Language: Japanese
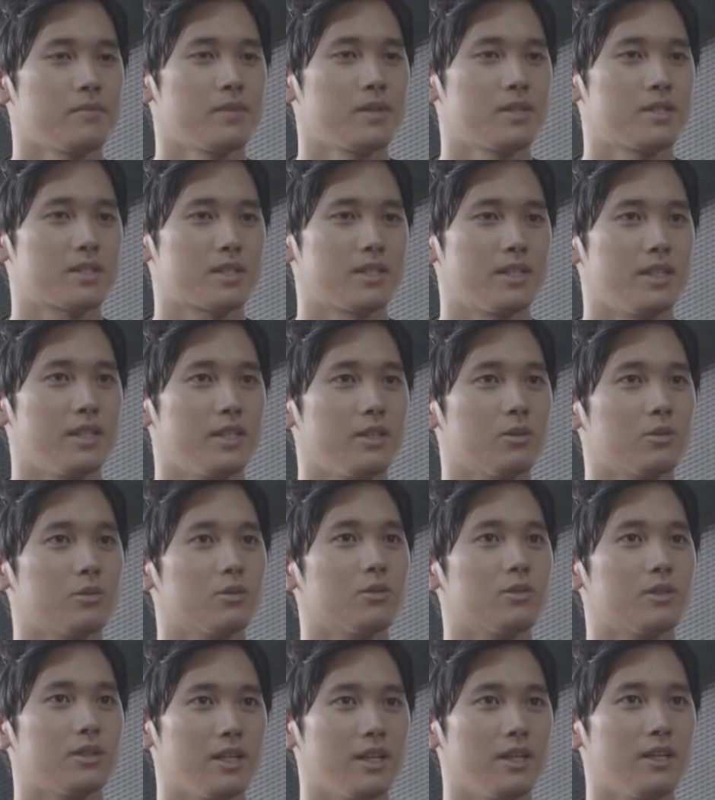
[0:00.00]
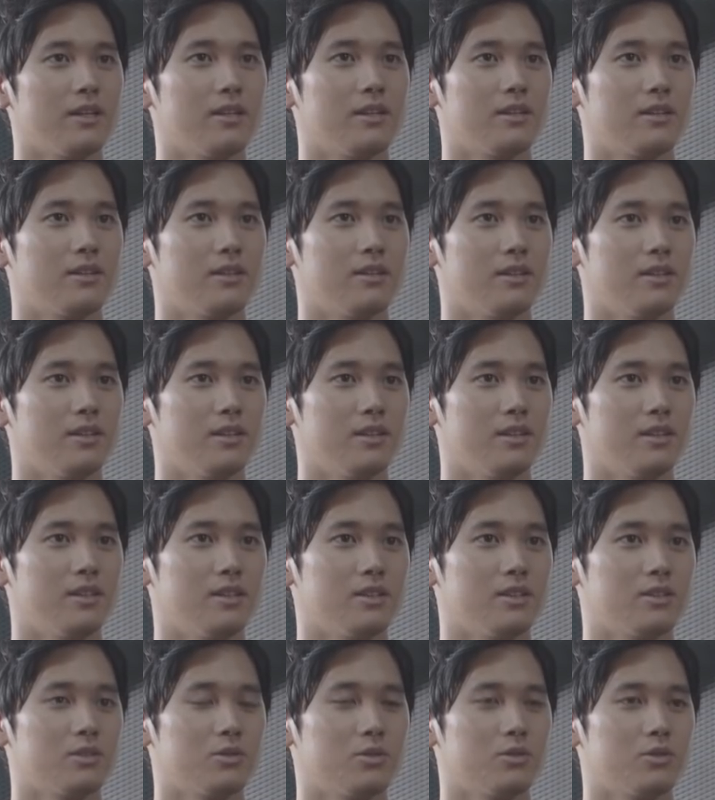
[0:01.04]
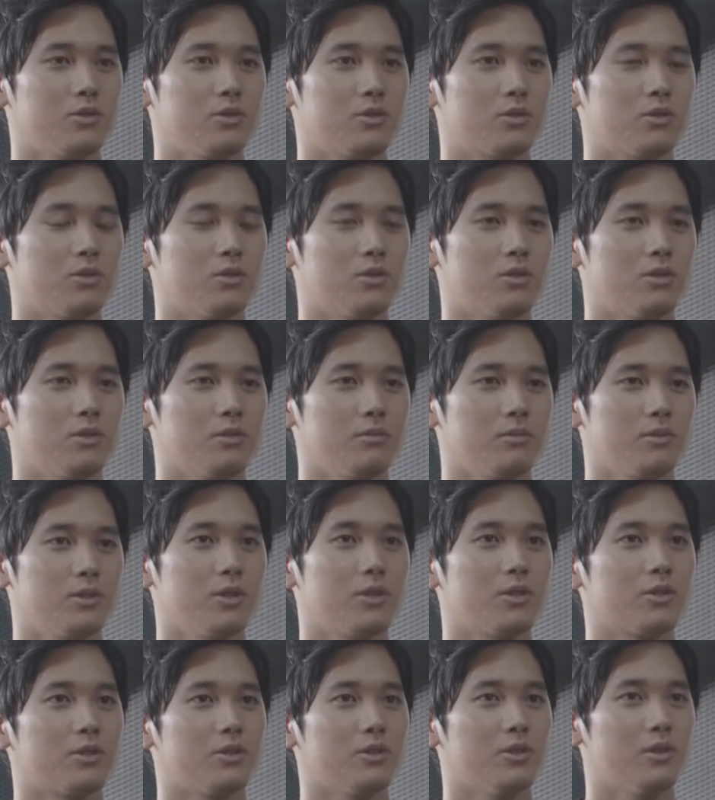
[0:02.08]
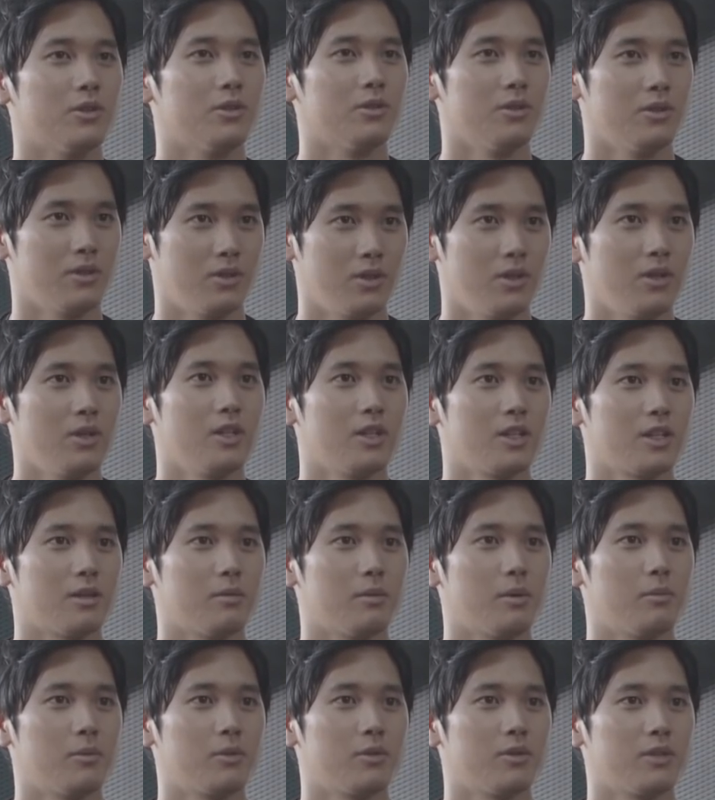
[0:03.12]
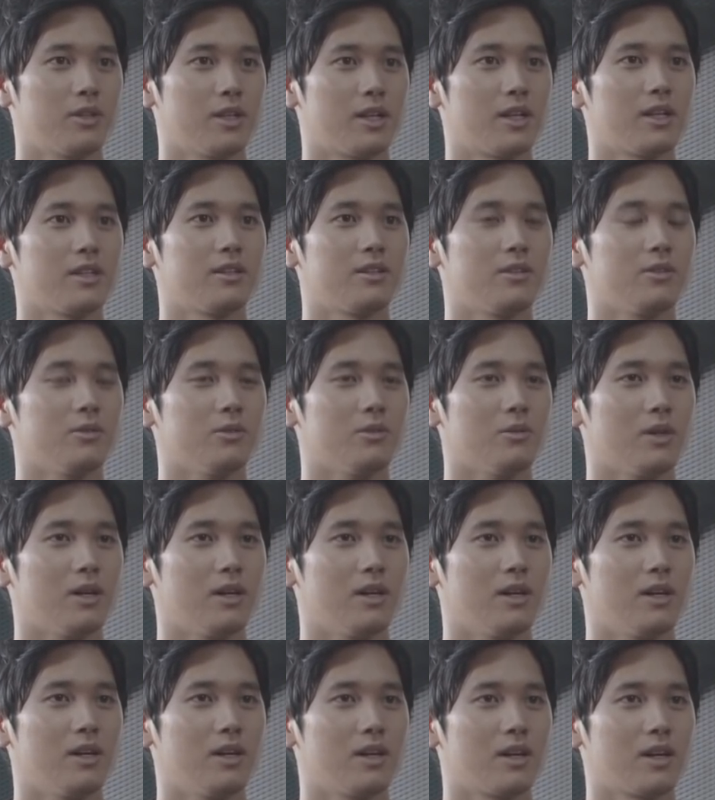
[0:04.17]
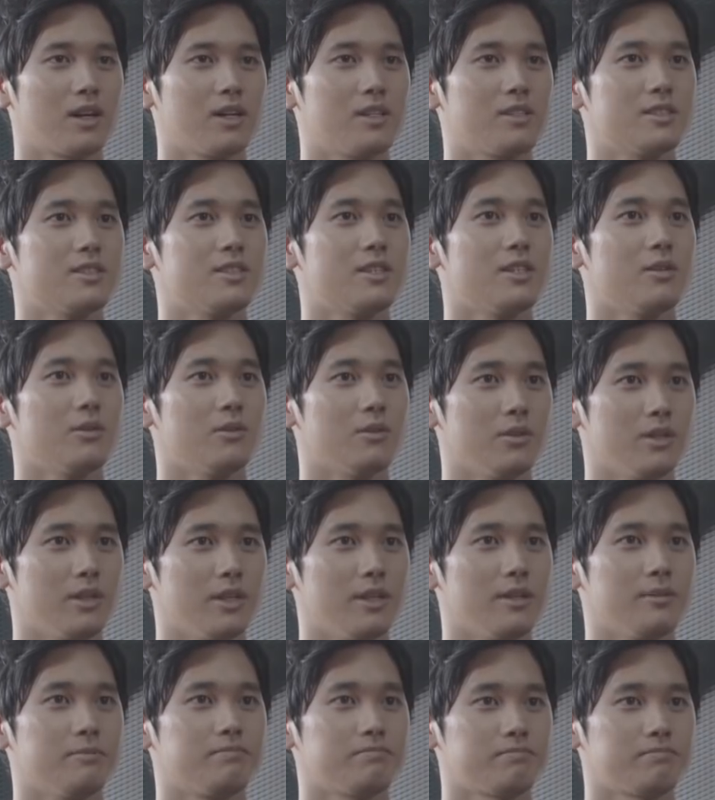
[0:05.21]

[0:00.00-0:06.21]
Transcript: しっかり栄養をとって、えー、そういうこう努力の賜物だなっていうのは感じているので、